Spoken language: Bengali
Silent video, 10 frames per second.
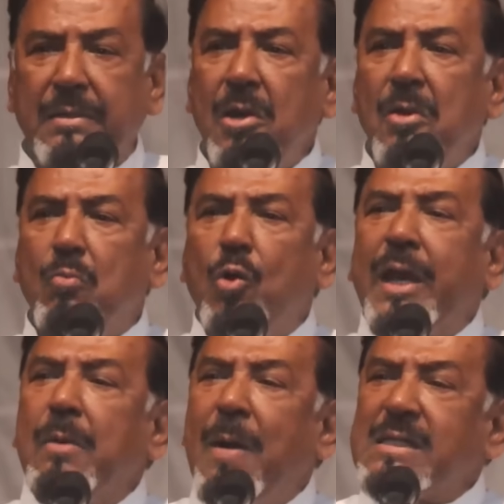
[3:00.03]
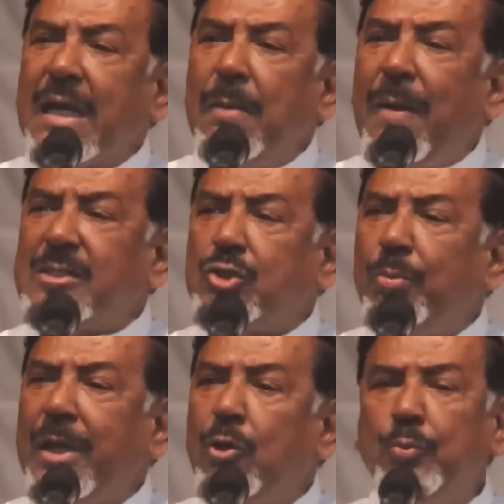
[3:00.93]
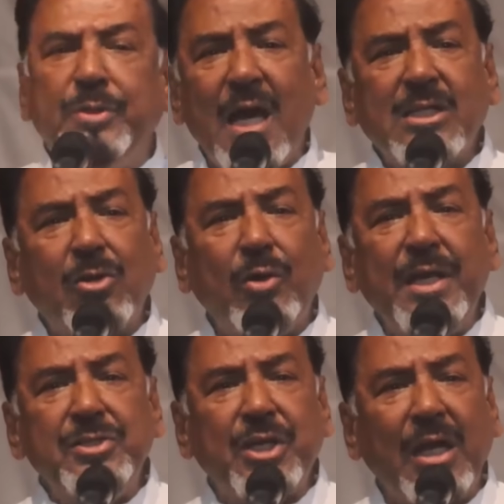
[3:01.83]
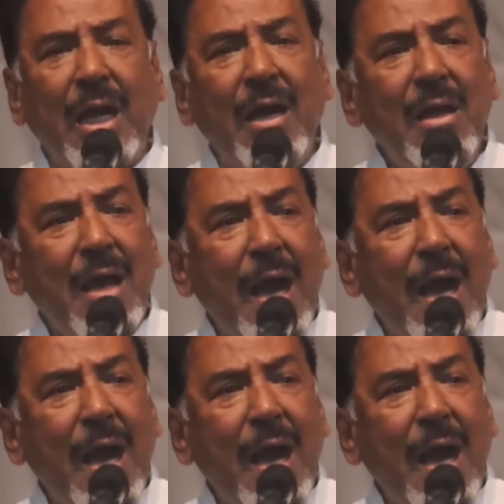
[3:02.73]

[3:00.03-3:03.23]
নেতৃত্ব দিবে বিএনপির নেতারা আশা করি ইনশাল্লাহ